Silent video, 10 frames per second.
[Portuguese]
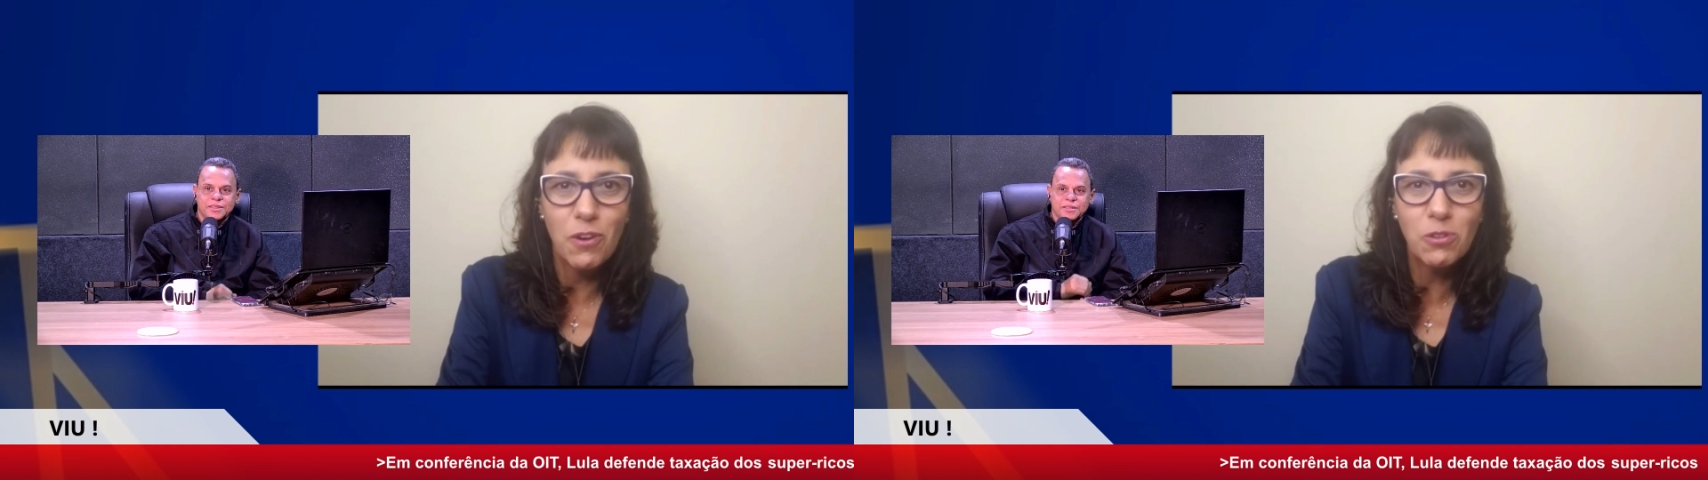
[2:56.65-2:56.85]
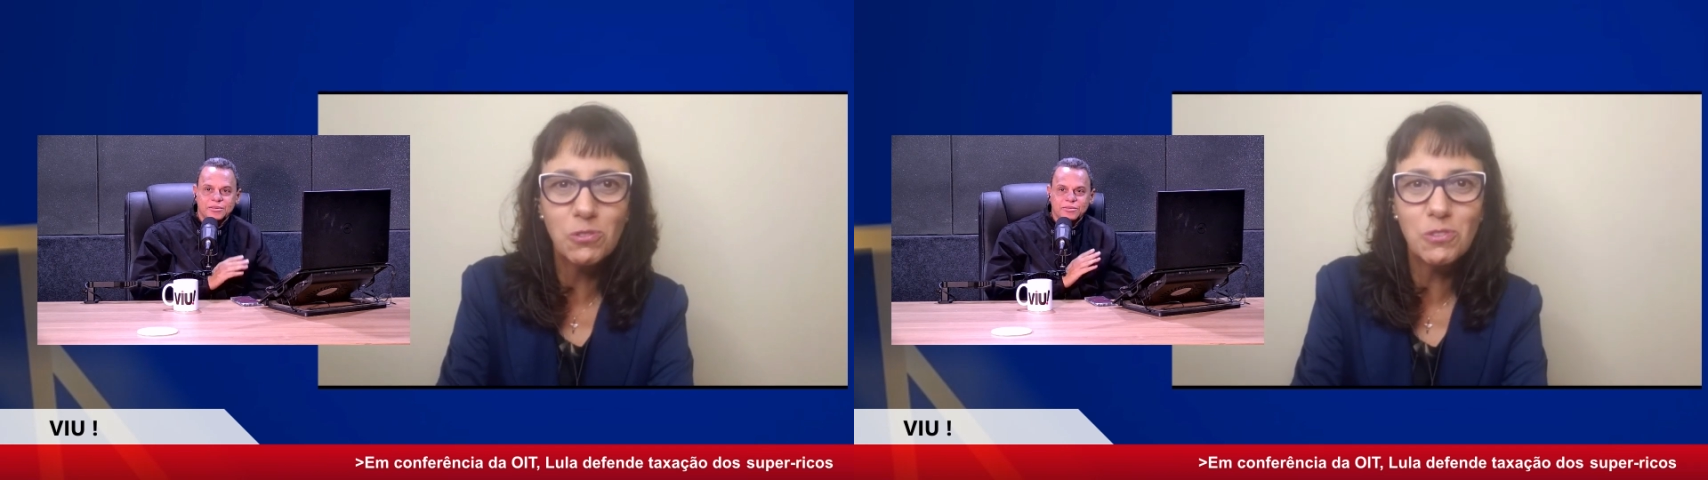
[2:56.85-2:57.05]

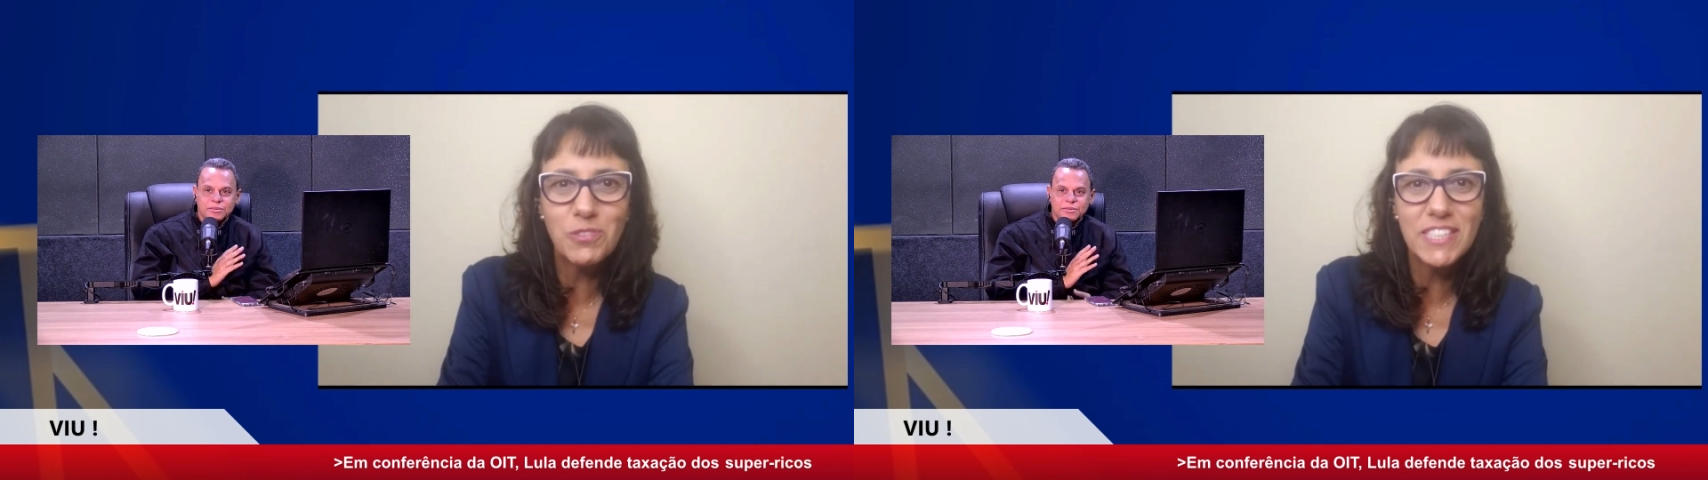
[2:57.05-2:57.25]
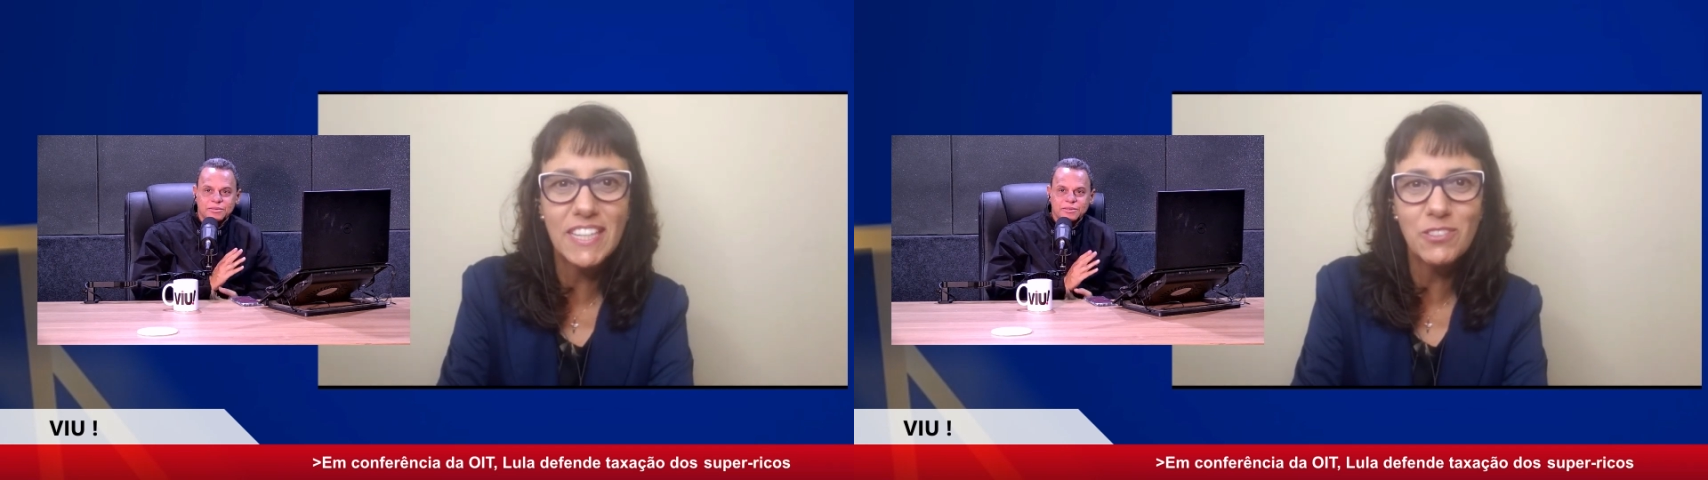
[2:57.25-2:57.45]
Volto
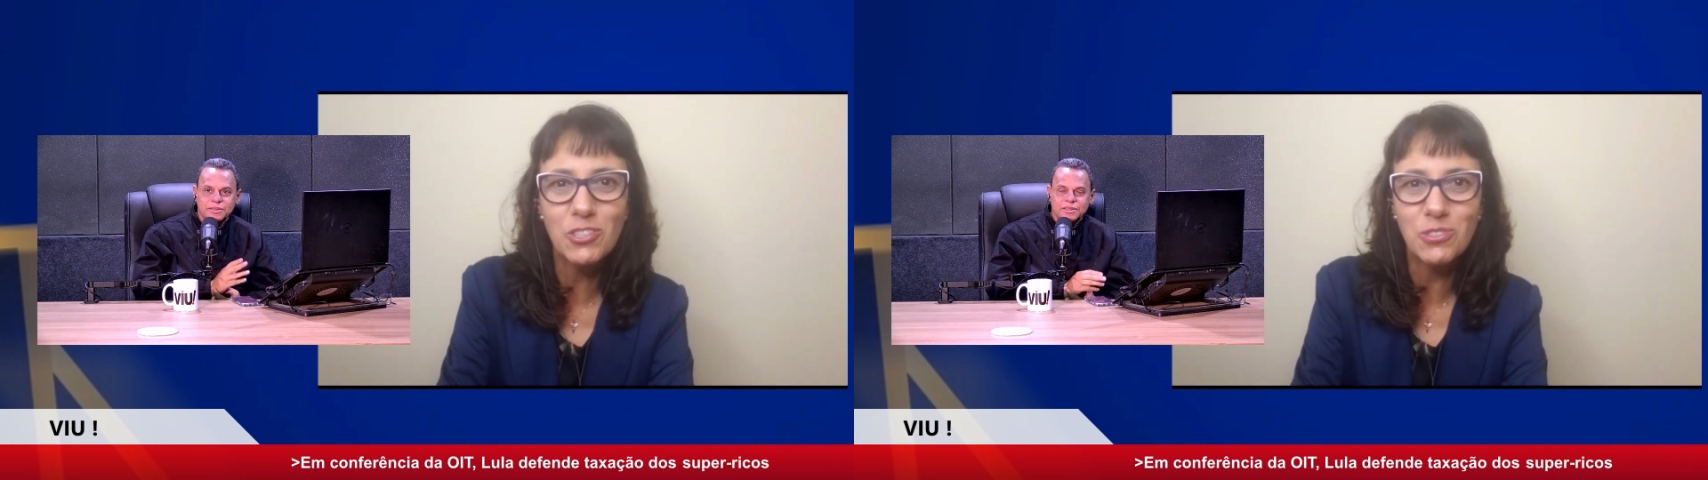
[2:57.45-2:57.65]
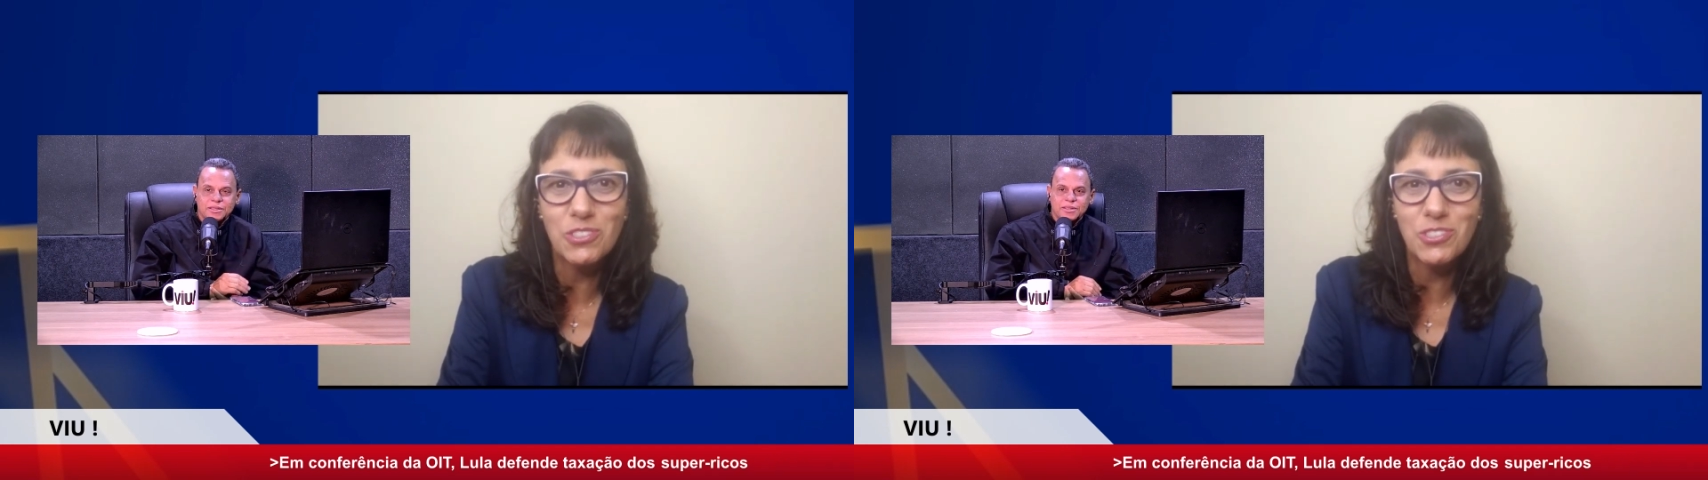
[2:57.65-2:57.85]
com você
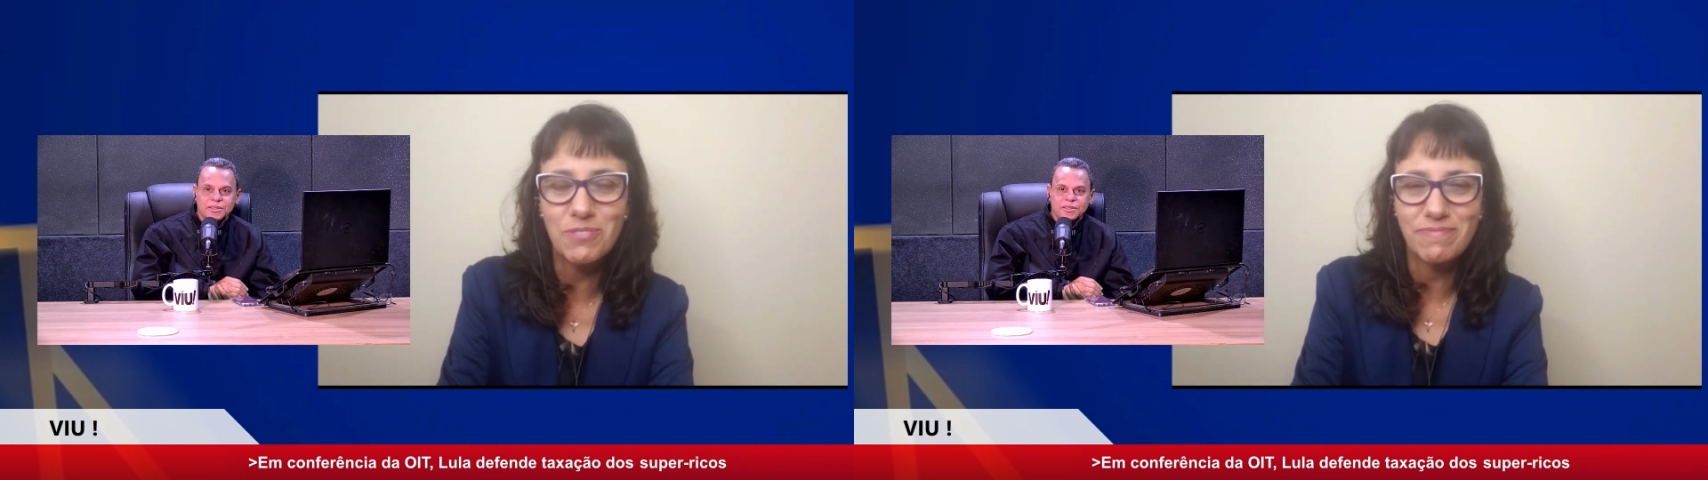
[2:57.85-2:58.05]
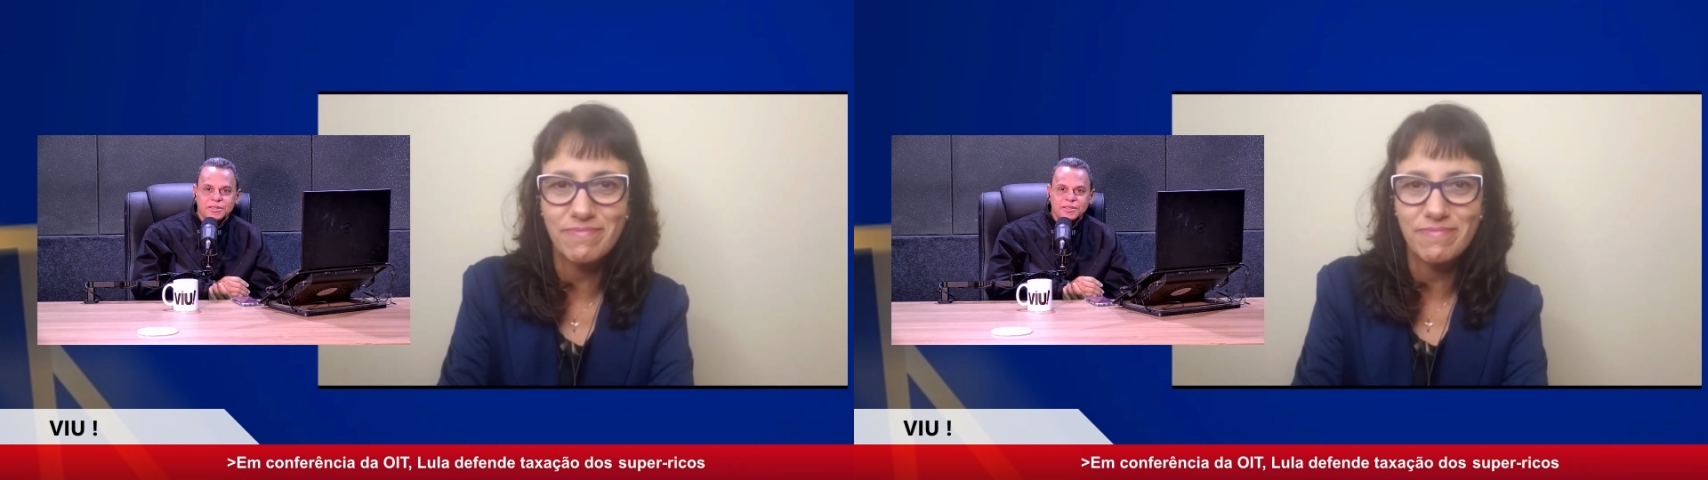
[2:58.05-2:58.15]
no estúdio.